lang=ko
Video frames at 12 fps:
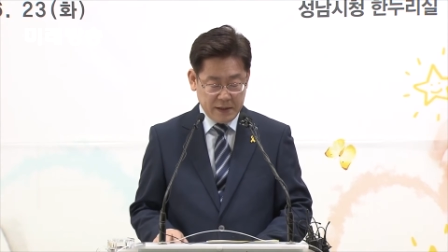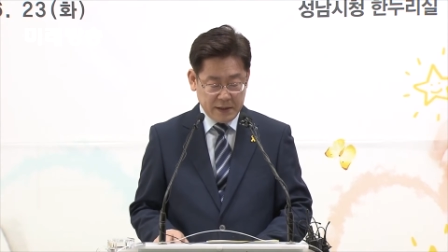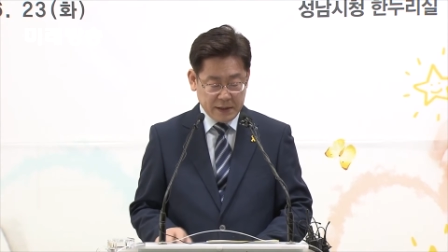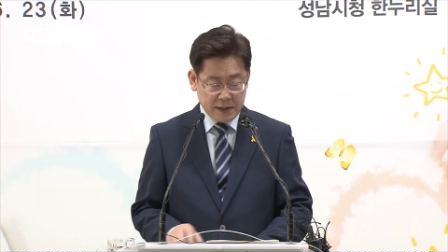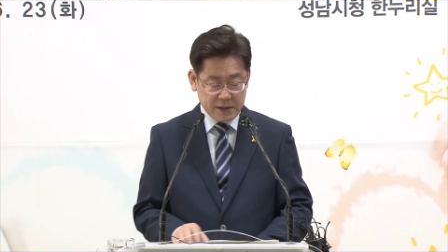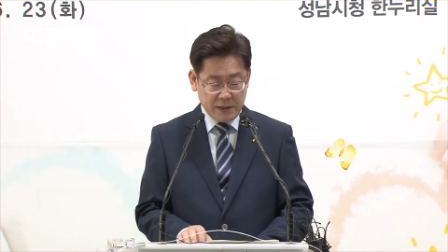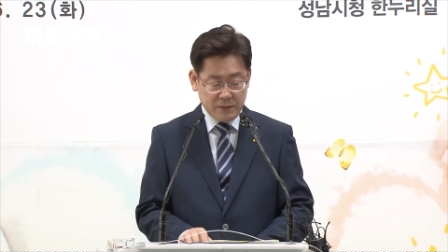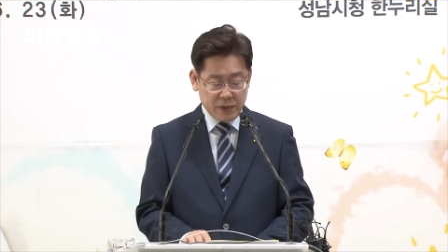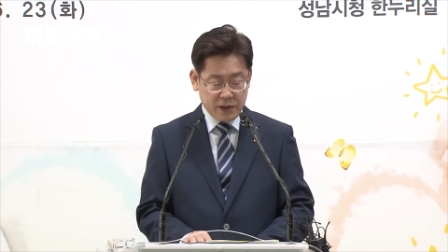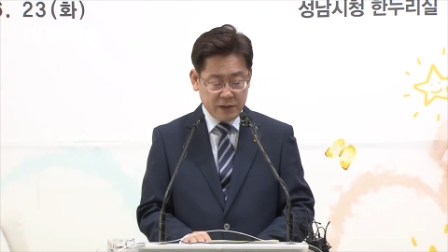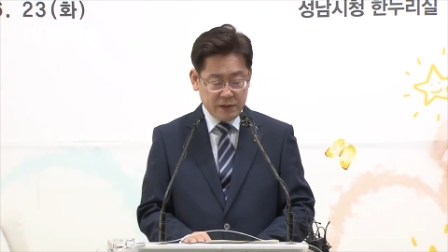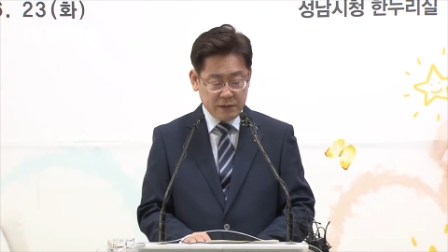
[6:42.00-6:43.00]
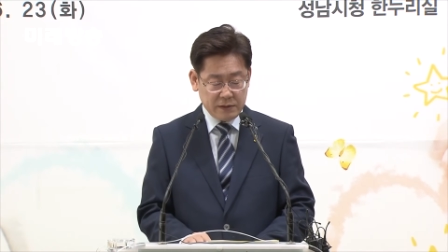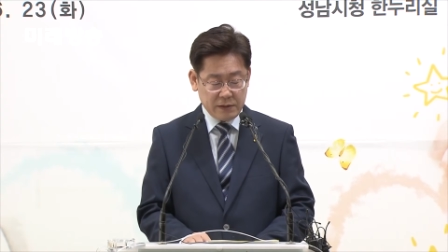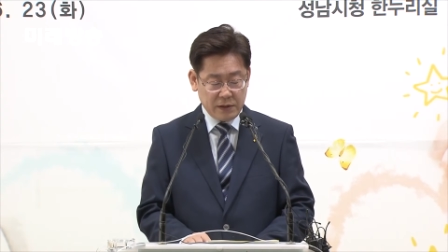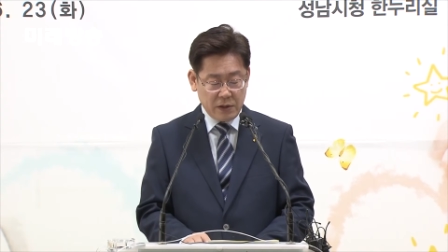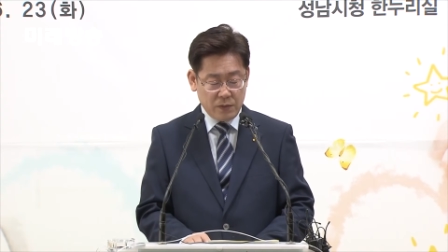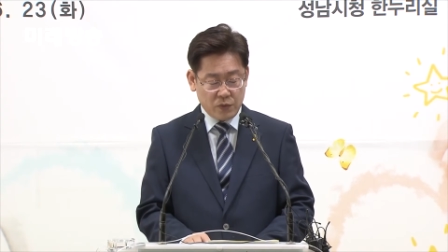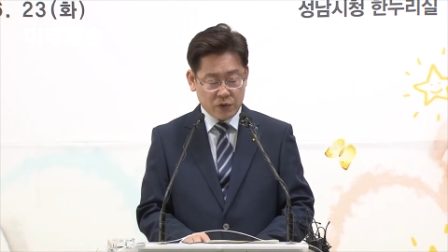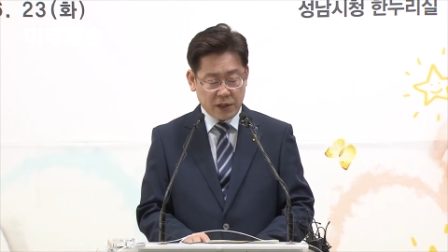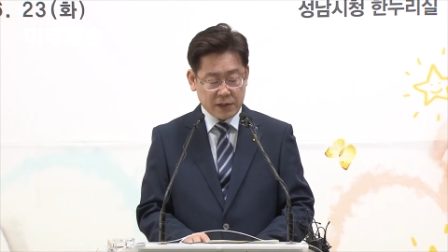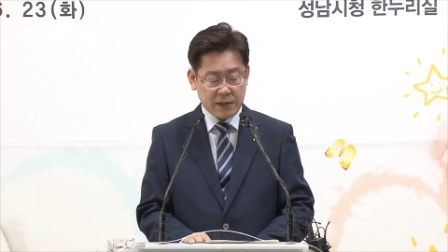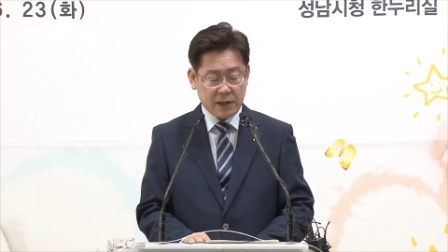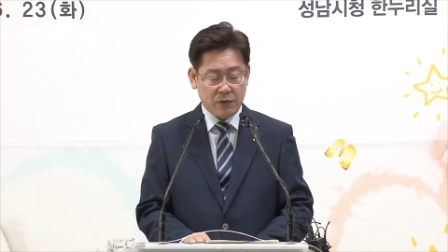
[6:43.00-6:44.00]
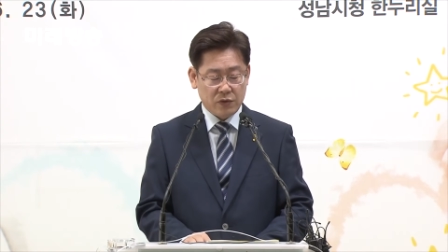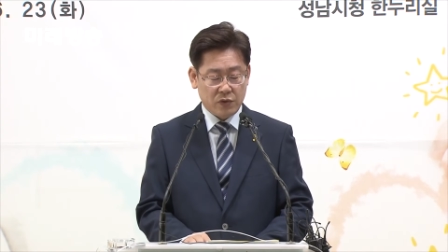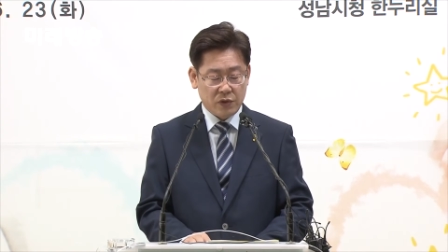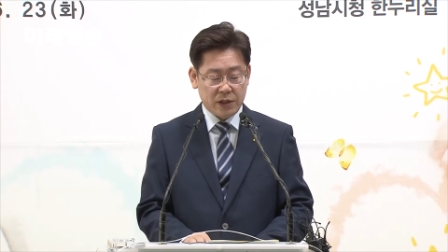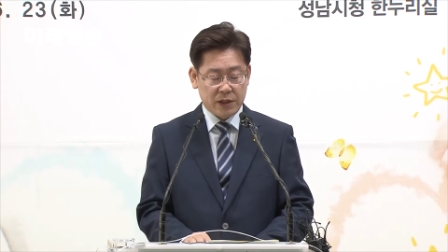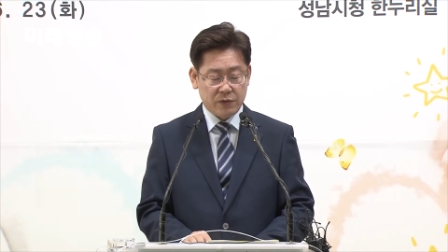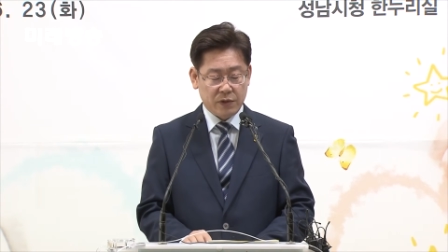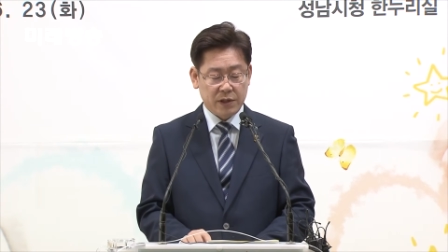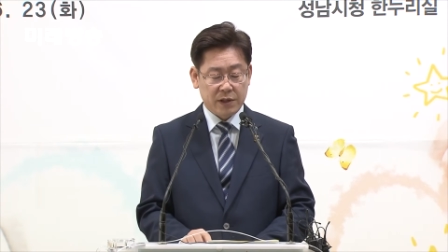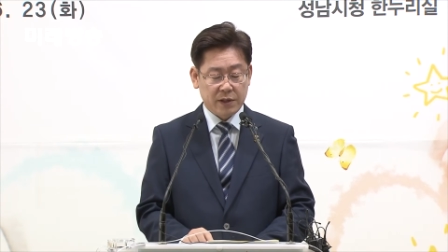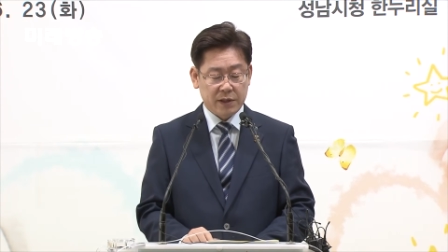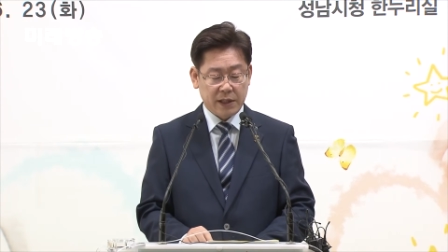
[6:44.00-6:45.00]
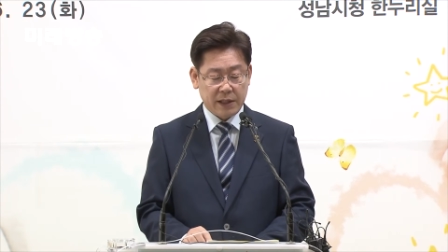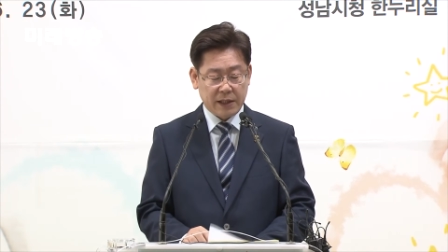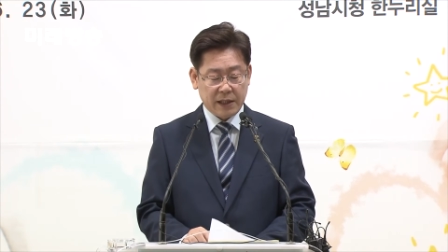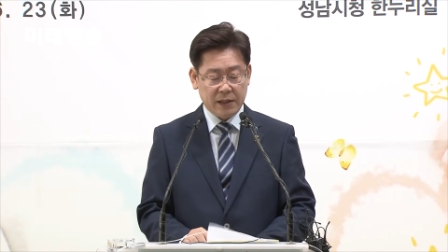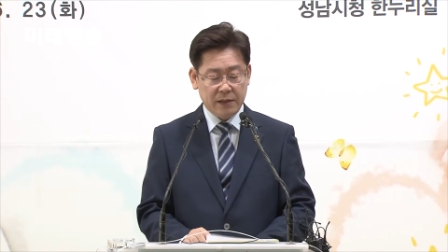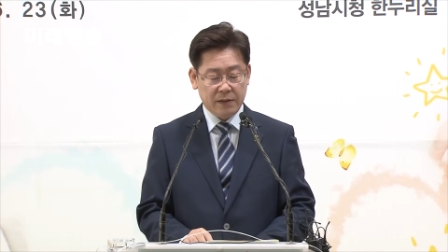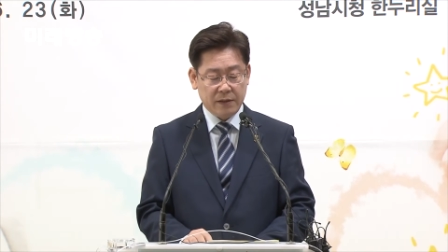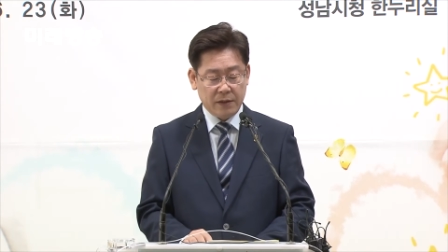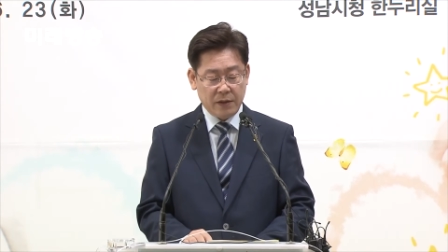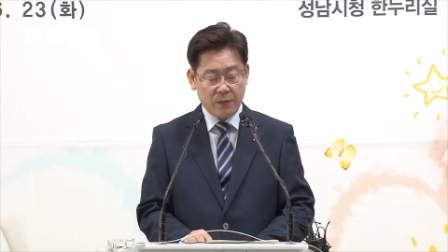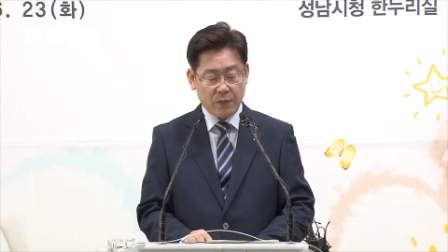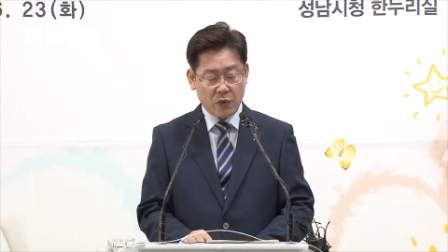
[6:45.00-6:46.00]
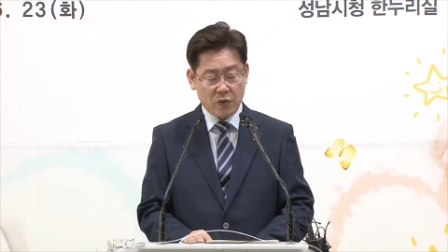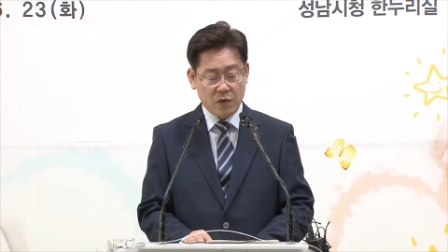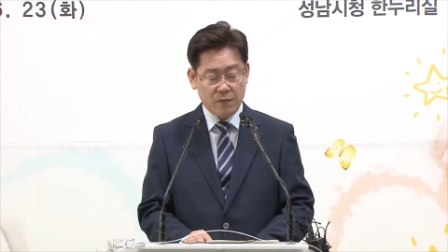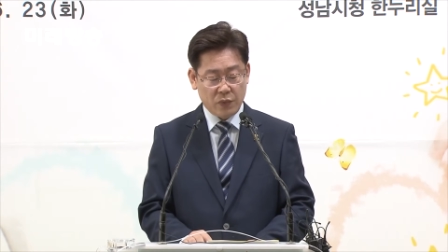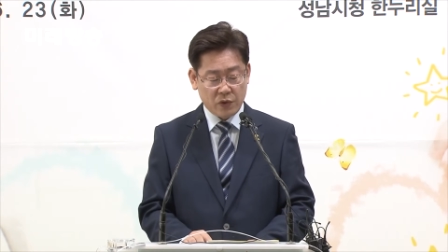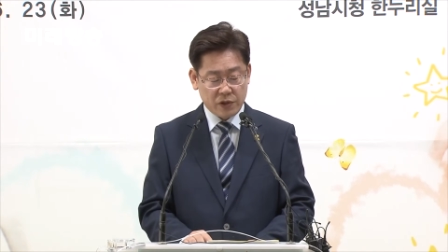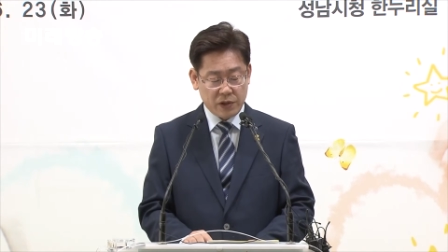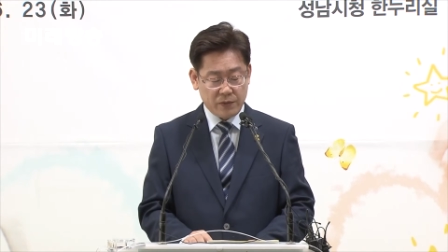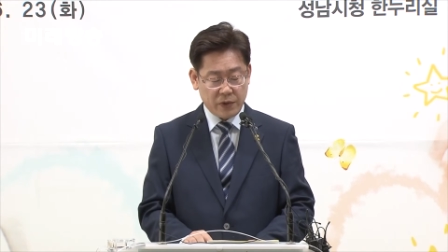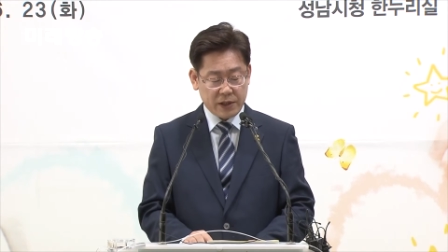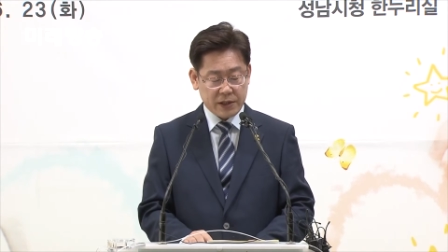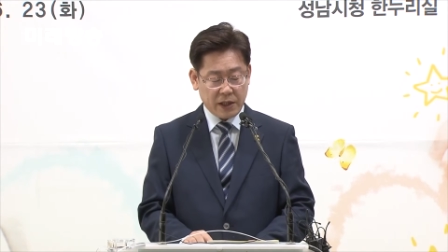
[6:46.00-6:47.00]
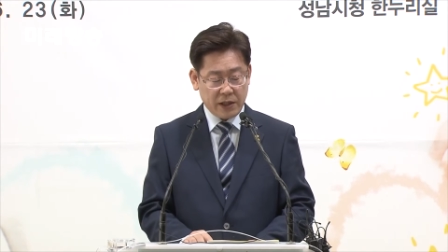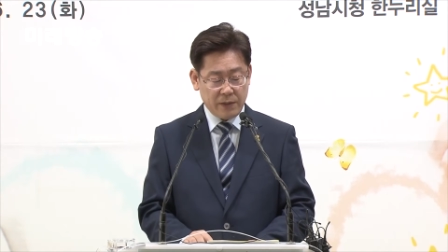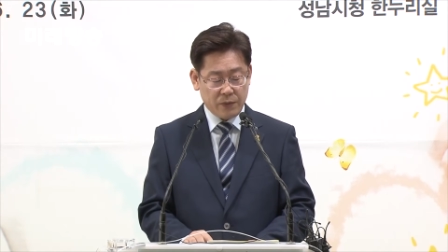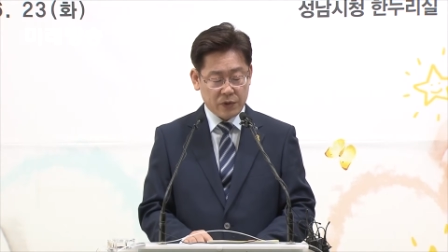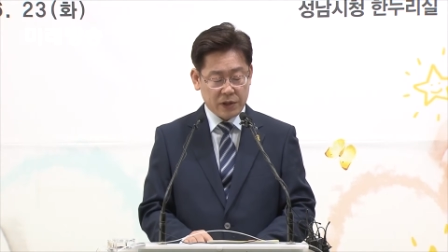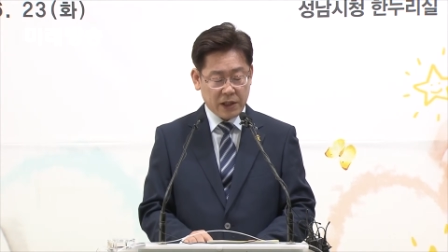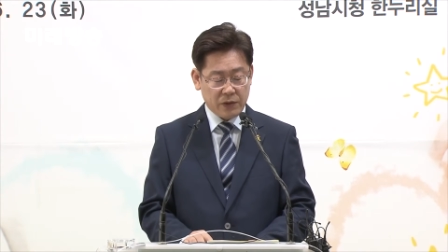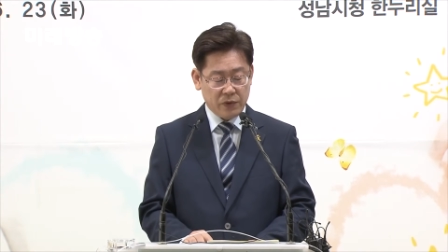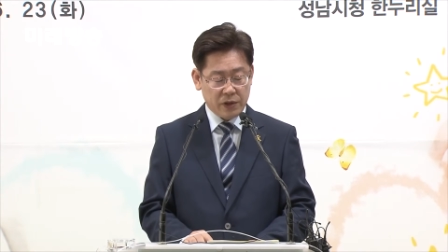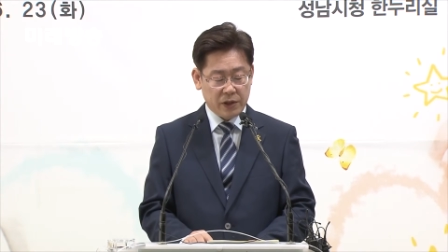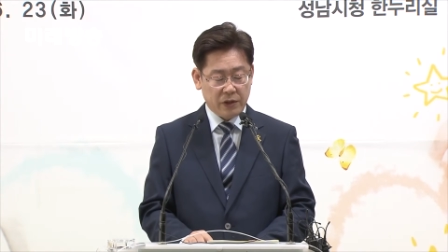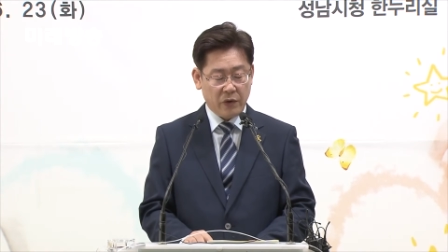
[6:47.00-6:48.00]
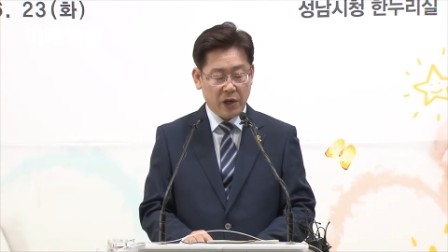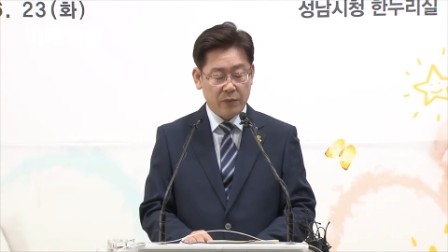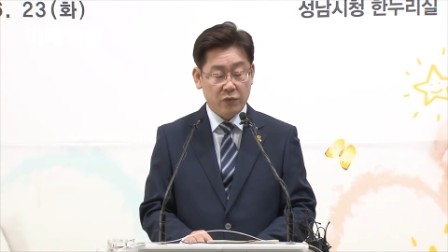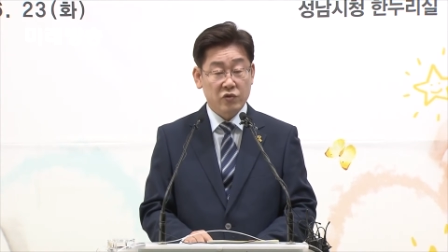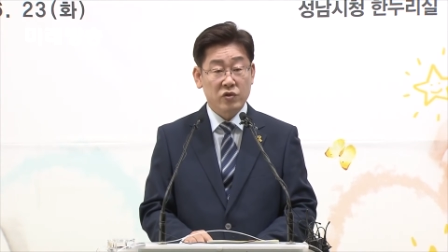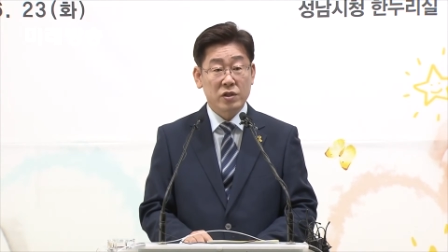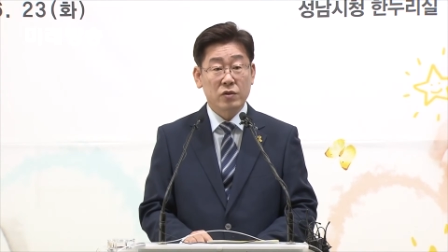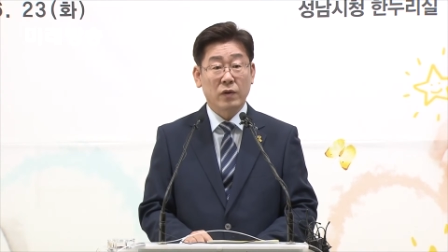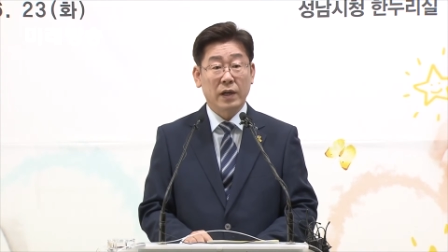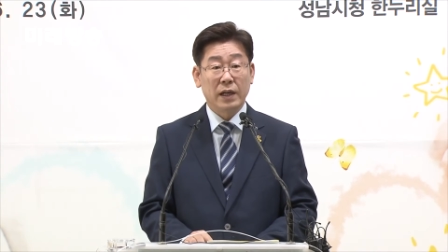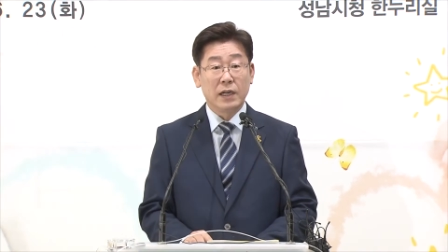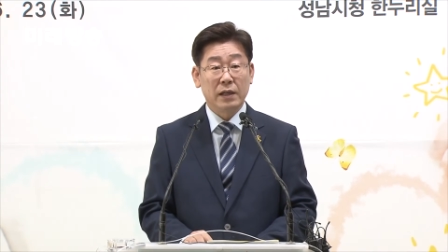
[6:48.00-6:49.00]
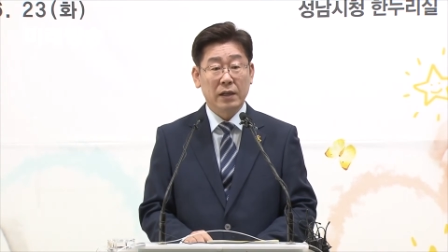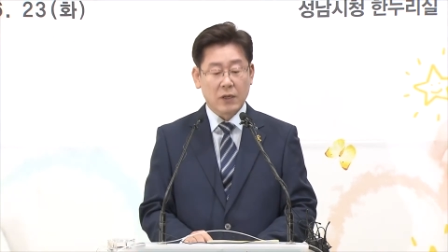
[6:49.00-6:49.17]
다시 한번 무상산후조리 지원 정책에 대한 보건복지부의 사회보장위원회 회부 취소와